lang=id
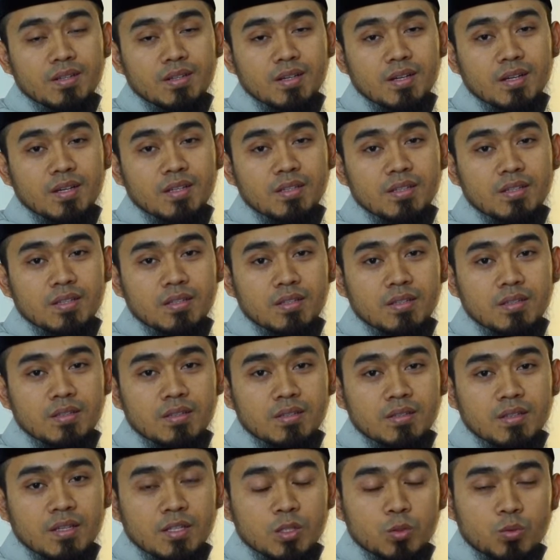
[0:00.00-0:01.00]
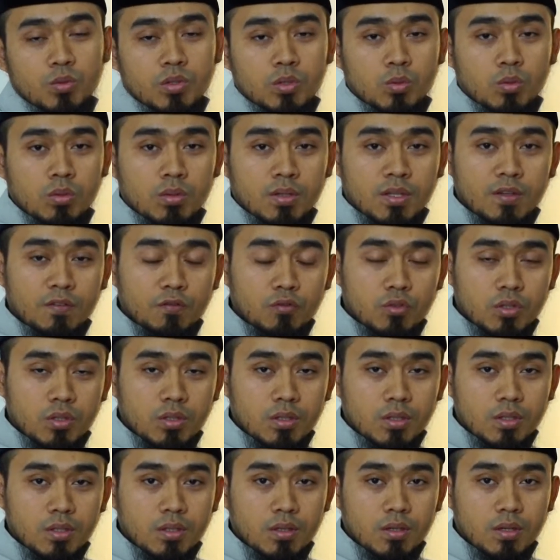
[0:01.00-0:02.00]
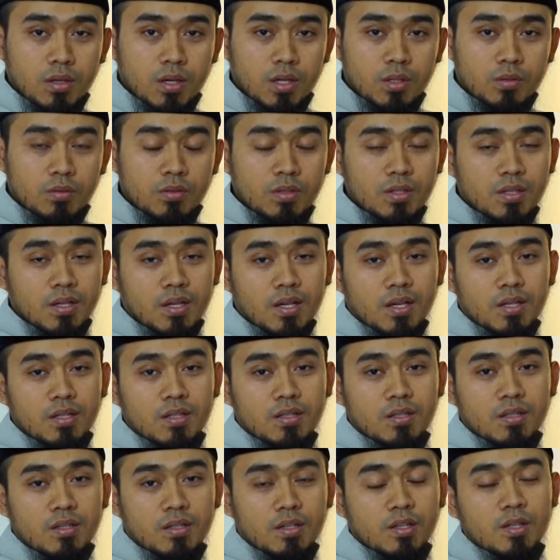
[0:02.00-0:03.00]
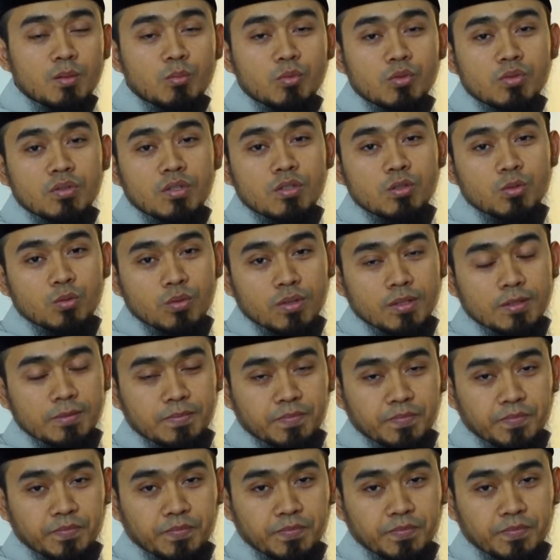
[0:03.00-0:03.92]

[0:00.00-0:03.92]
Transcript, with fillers: dengan tajwidul lafzi atau dengan ilmu tajwid